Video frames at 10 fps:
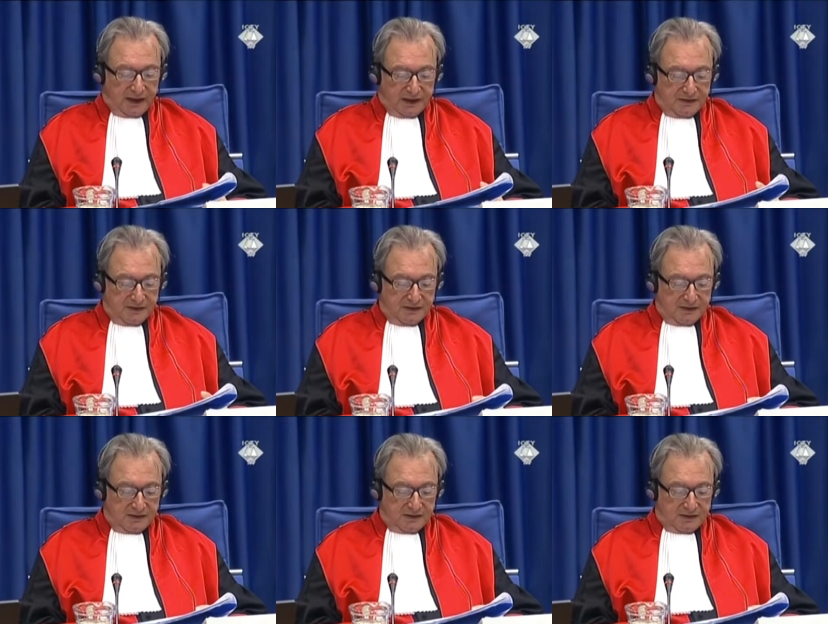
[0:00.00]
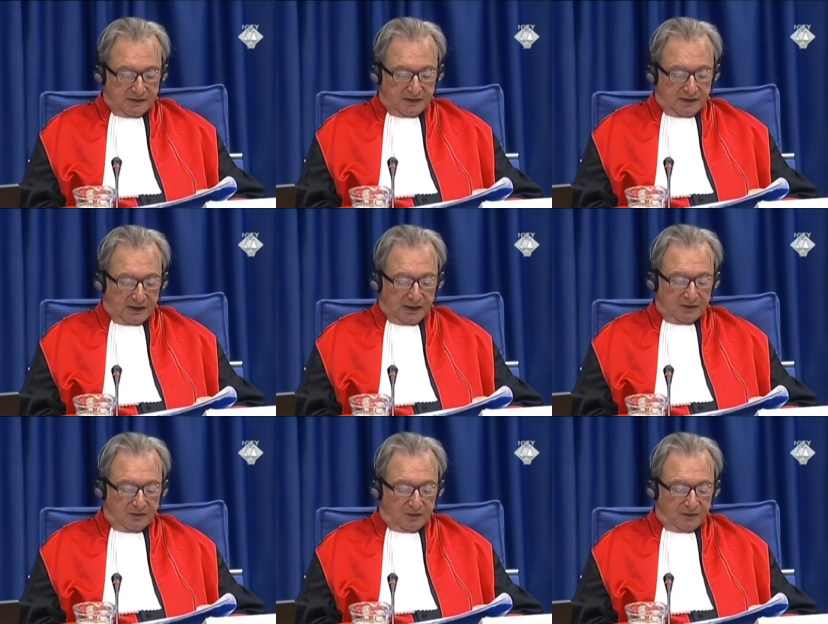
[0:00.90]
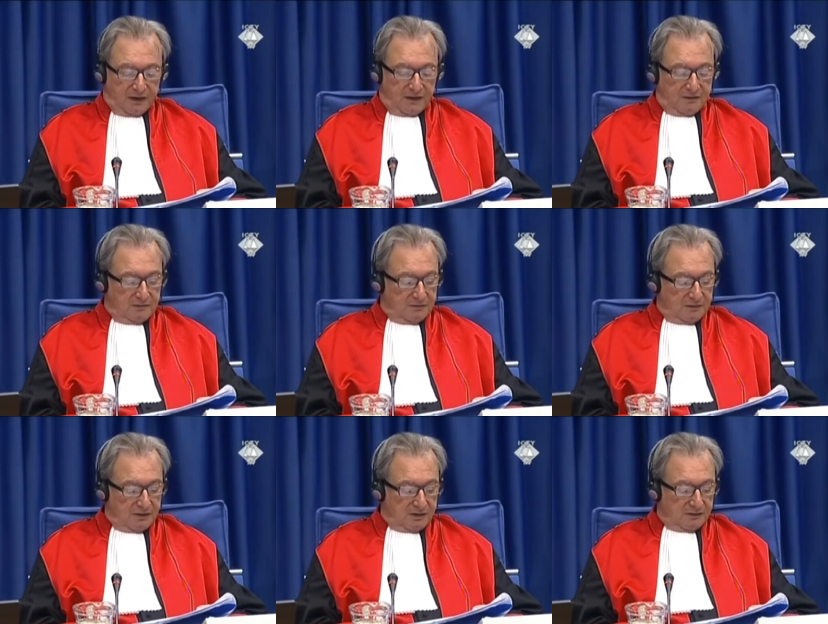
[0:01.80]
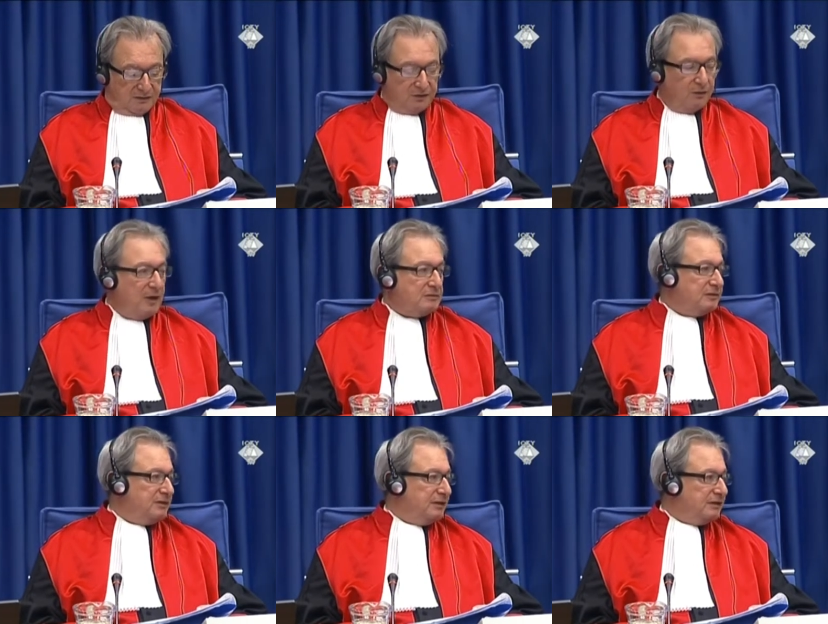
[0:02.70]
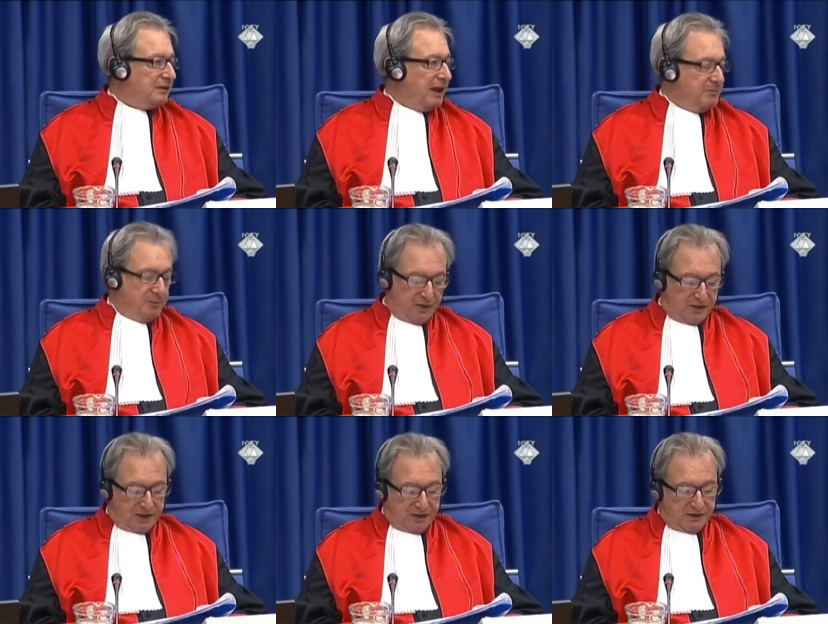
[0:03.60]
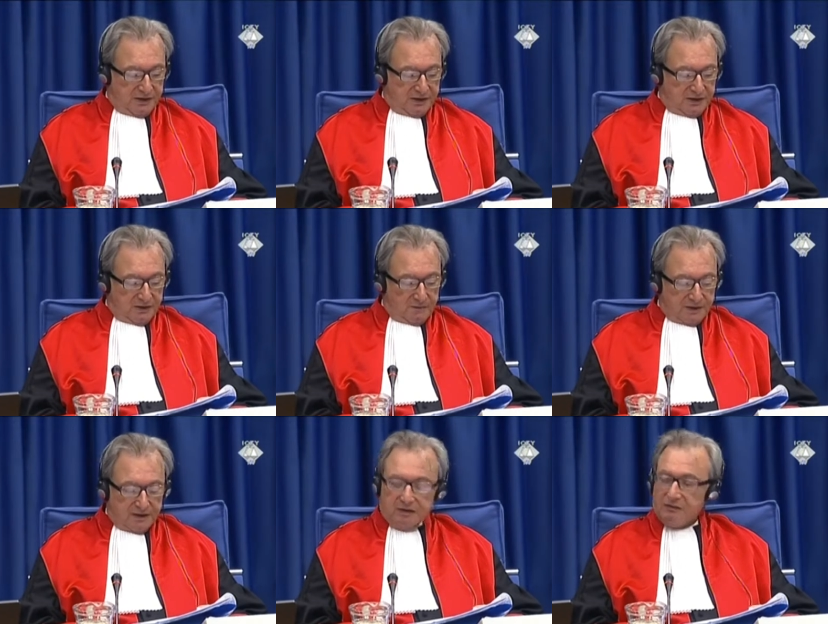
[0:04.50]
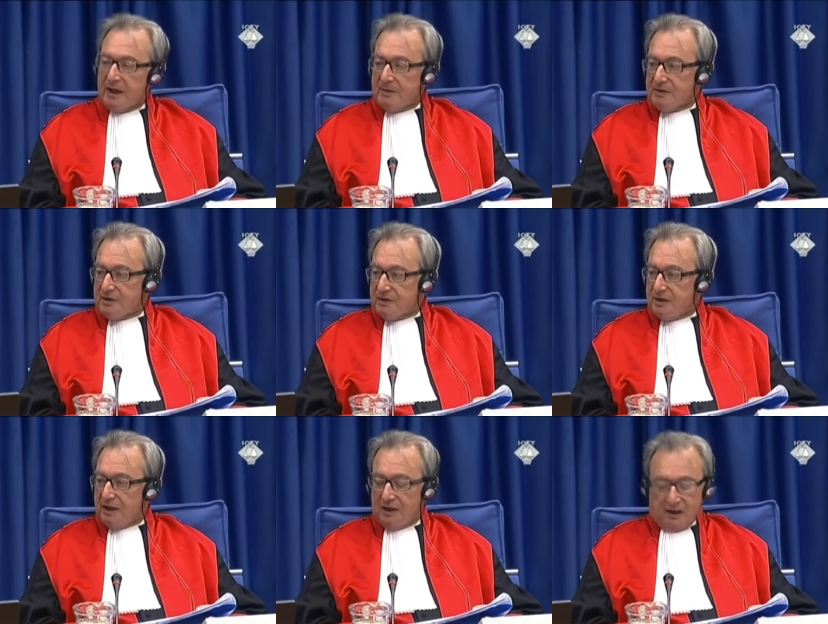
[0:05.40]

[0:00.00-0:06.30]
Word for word: a été élaboré au plus tard en octobre 1998 et s'est poursuivi